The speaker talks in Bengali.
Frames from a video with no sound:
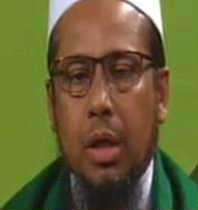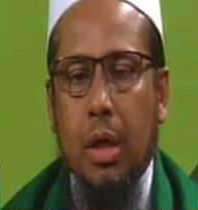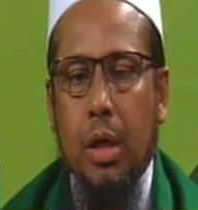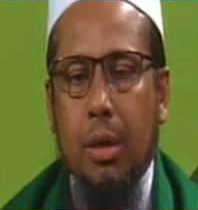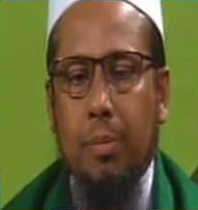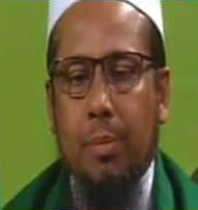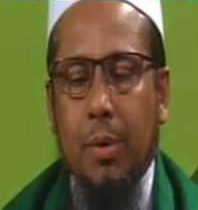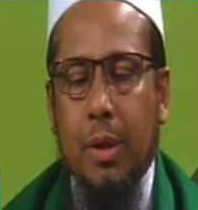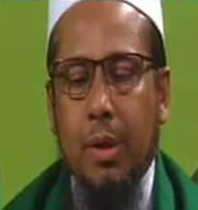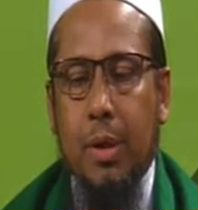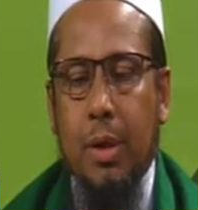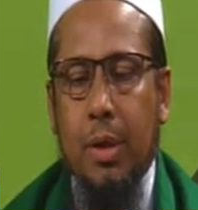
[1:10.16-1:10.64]

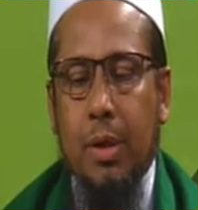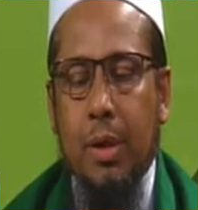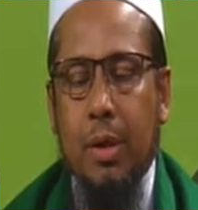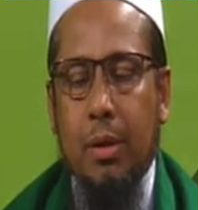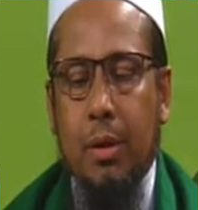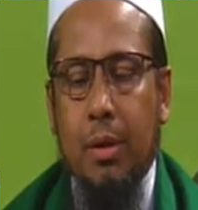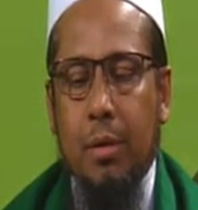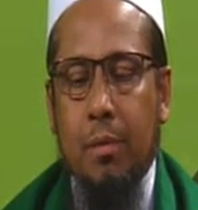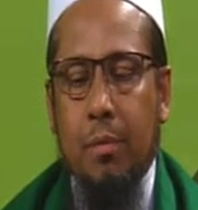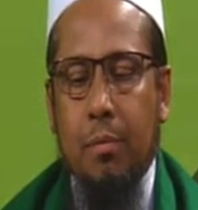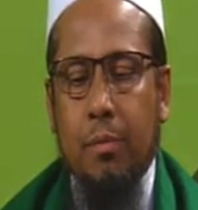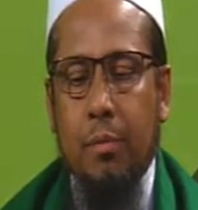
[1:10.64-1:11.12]
আপনাদের
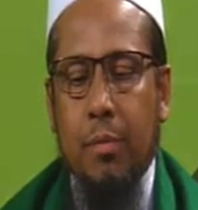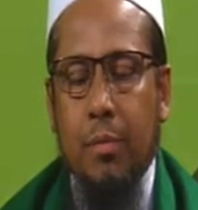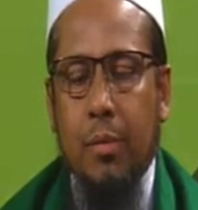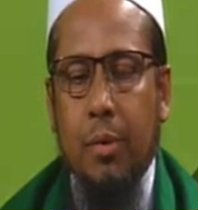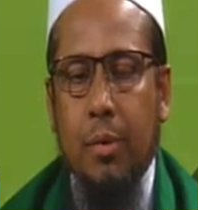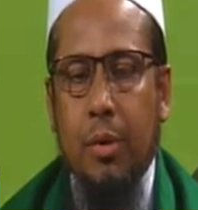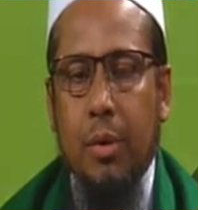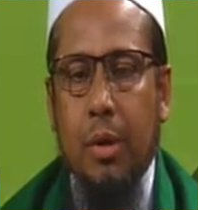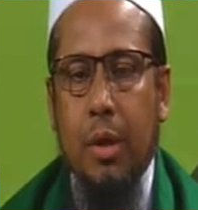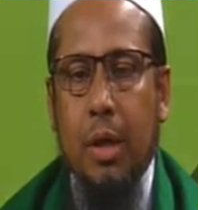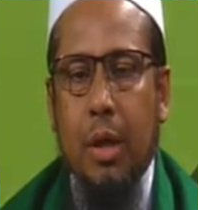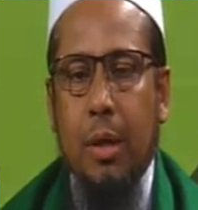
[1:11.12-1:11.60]

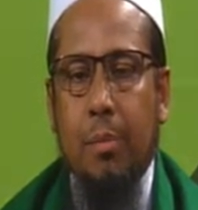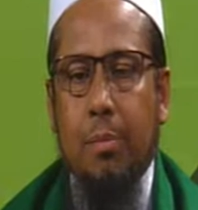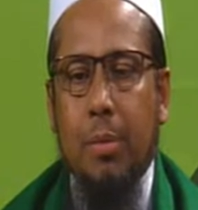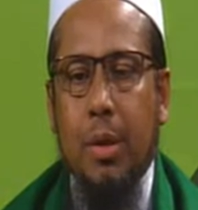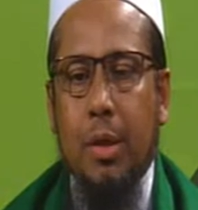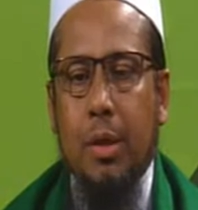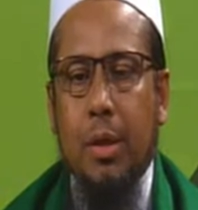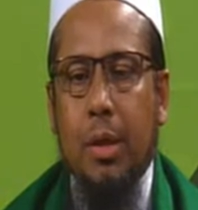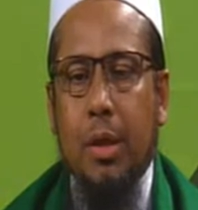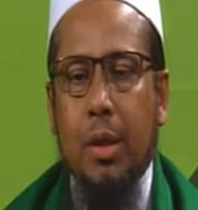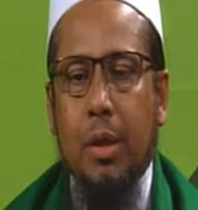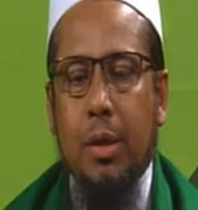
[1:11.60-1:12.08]

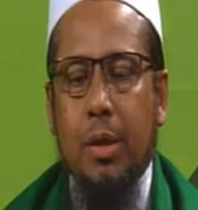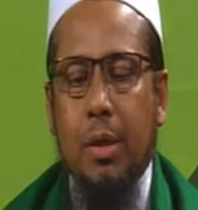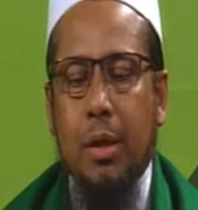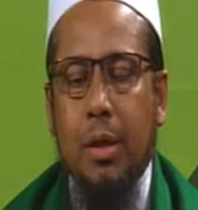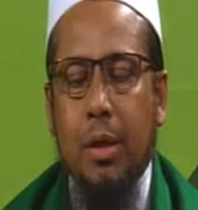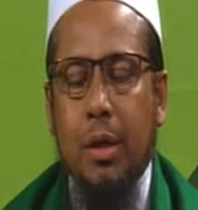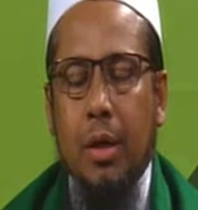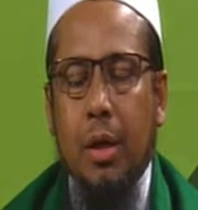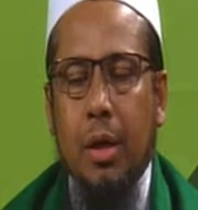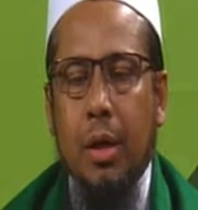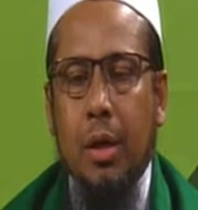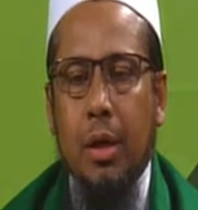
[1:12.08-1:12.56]
আপনাদের
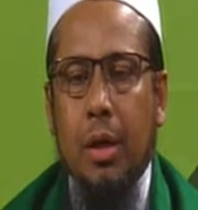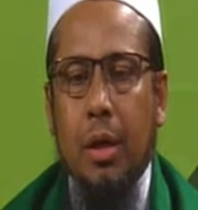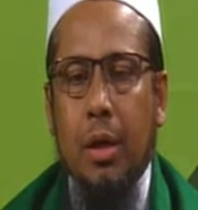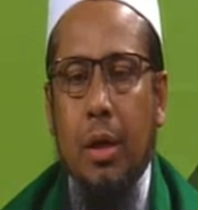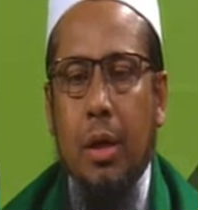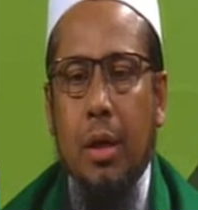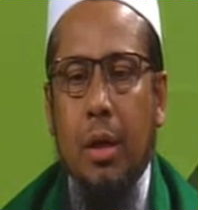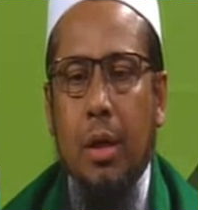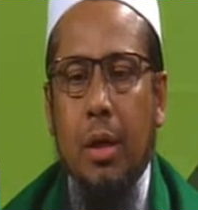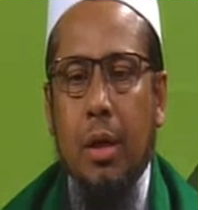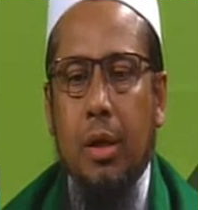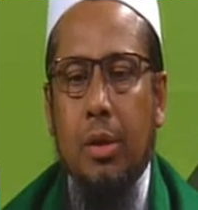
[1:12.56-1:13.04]

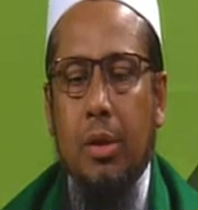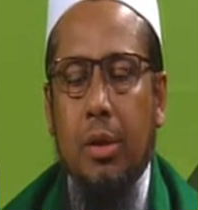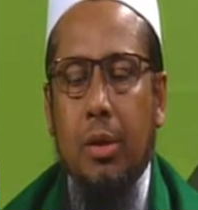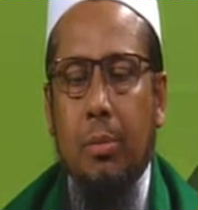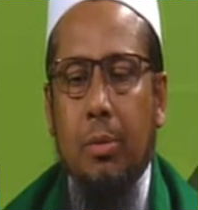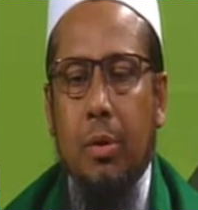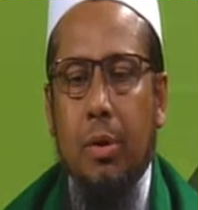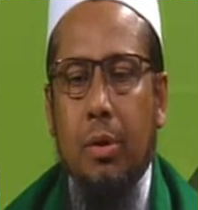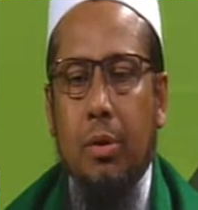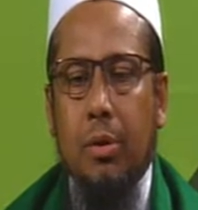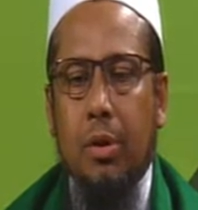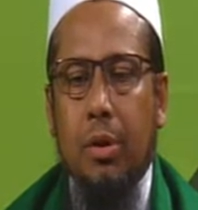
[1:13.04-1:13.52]

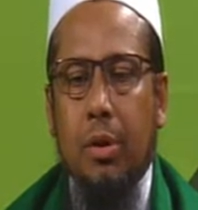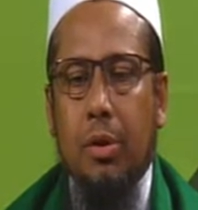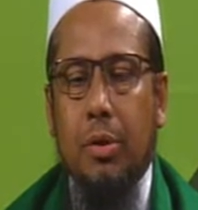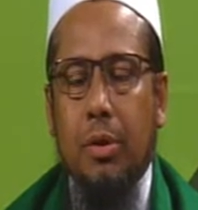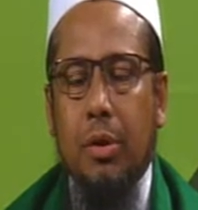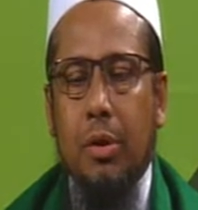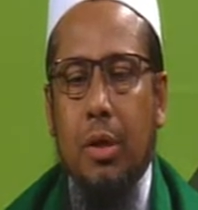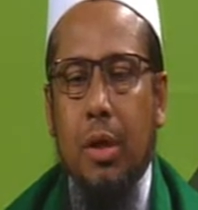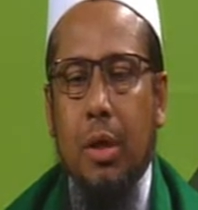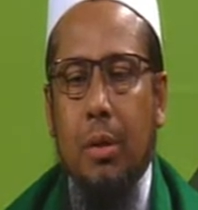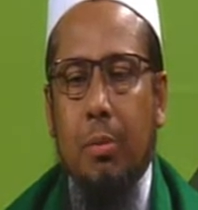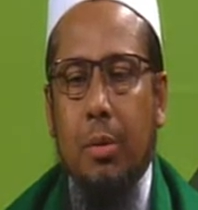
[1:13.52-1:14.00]
জীবন ঘনিষ্ঠ
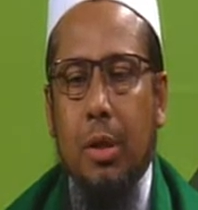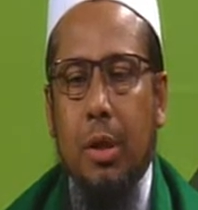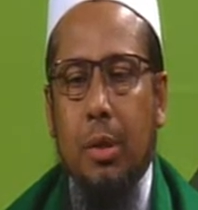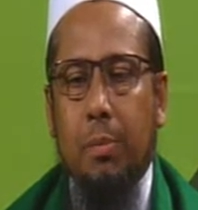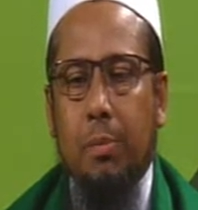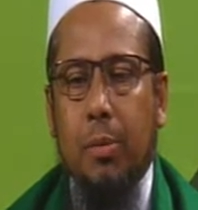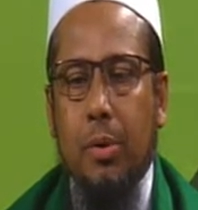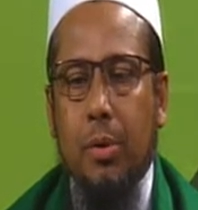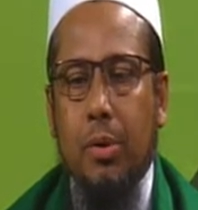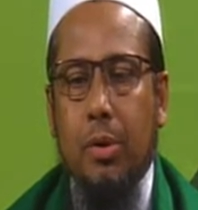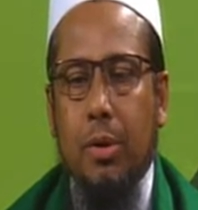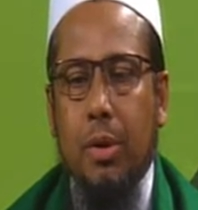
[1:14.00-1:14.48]
নানাবিধ
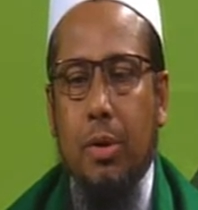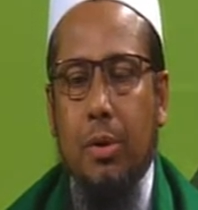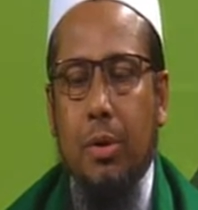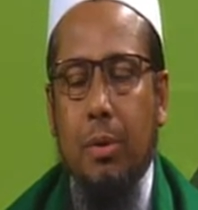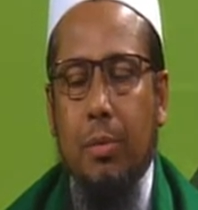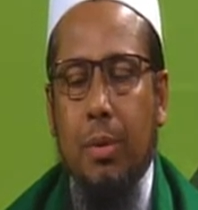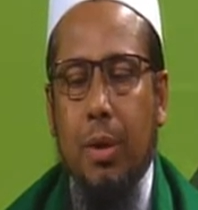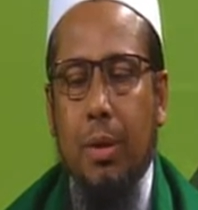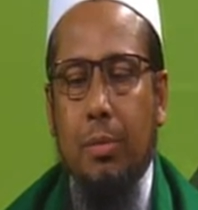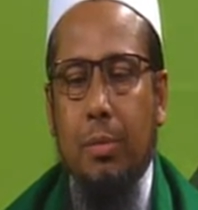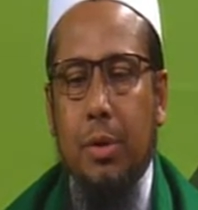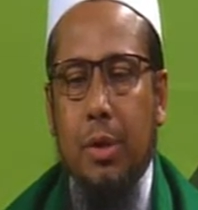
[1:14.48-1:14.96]
প্রশ্নের
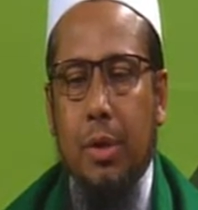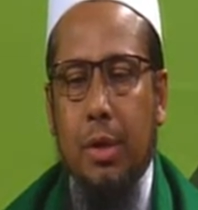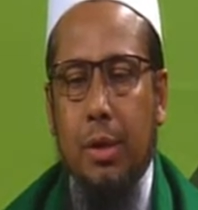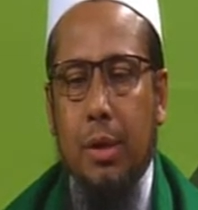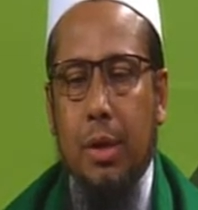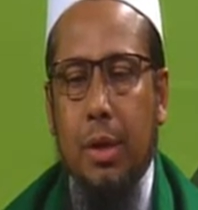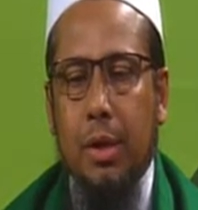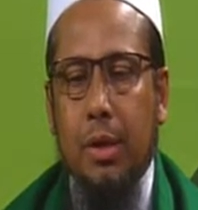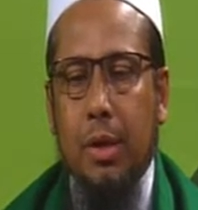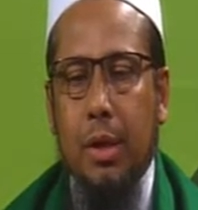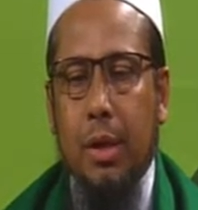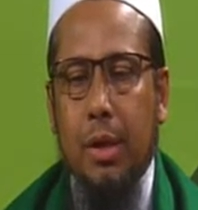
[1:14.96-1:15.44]
জবাব যিনি
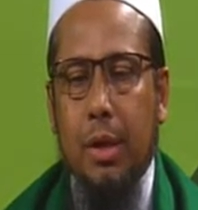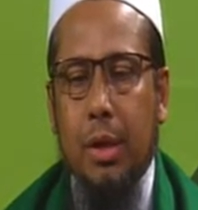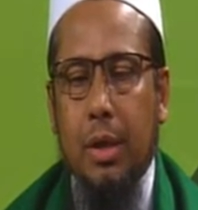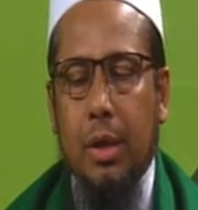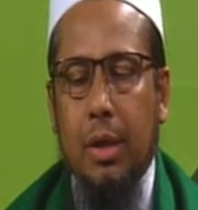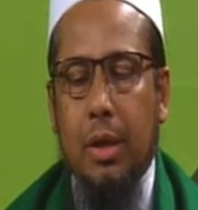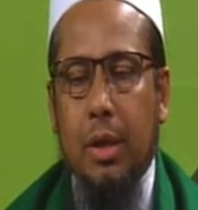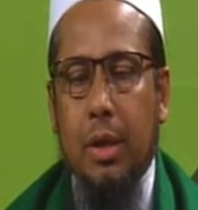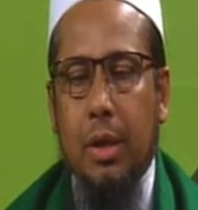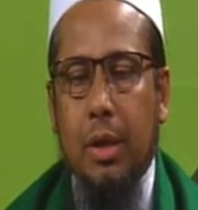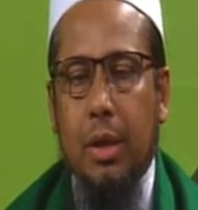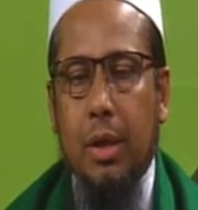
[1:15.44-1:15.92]
দিয়ে থাকেন
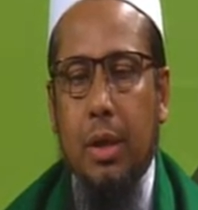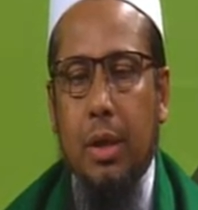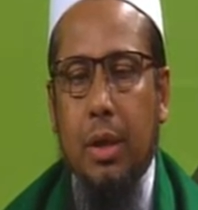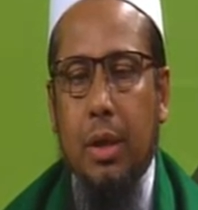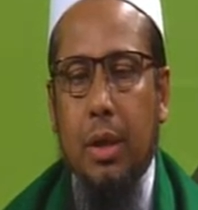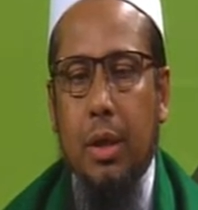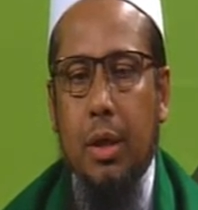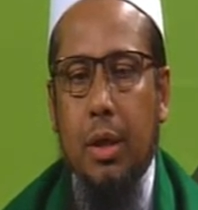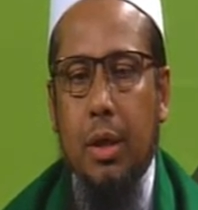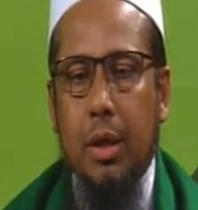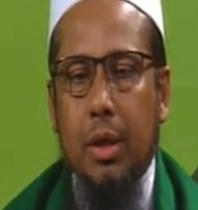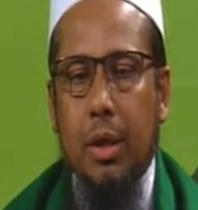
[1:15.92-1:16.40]

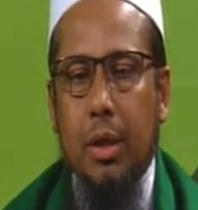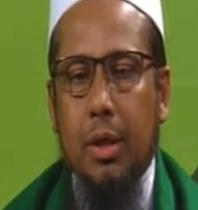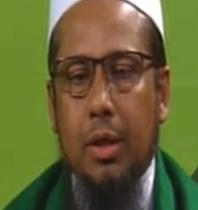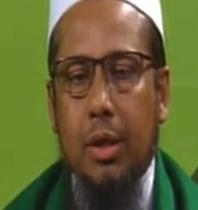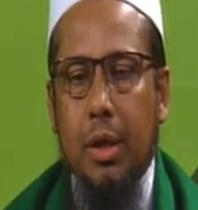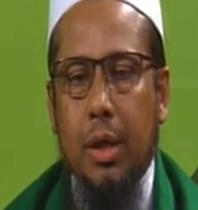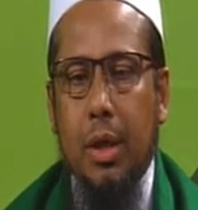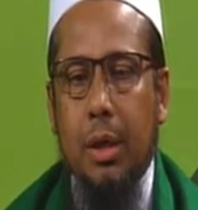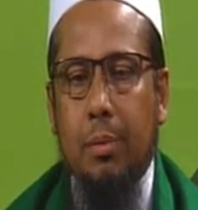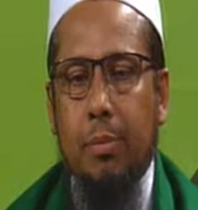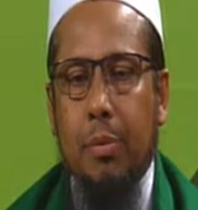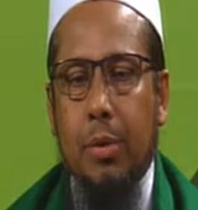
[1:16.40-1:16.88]

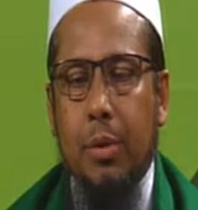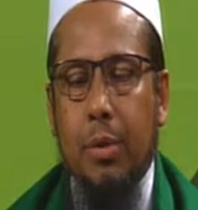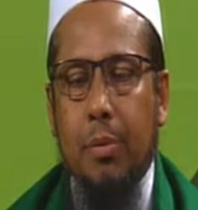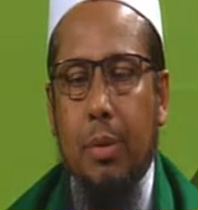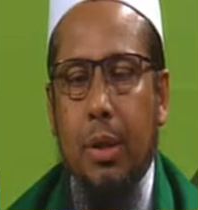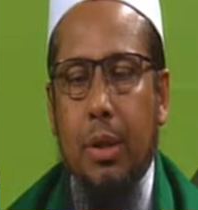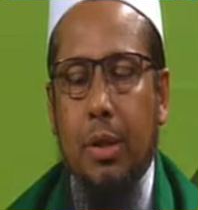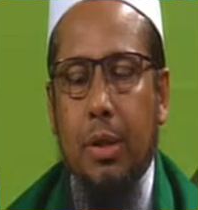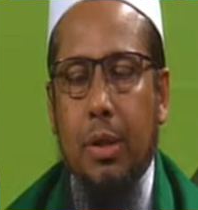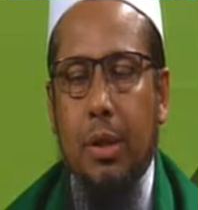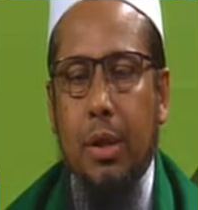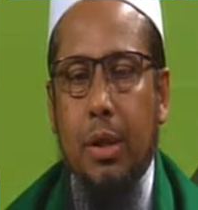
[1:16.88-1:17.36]
সেই প্রিয়
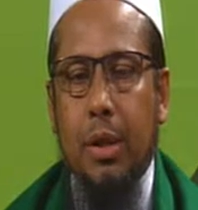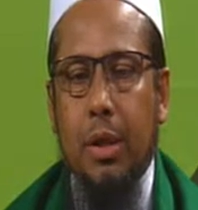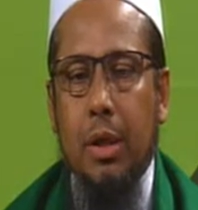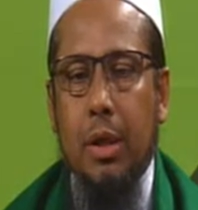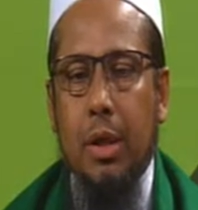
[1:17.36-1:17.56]
ব্যক্তি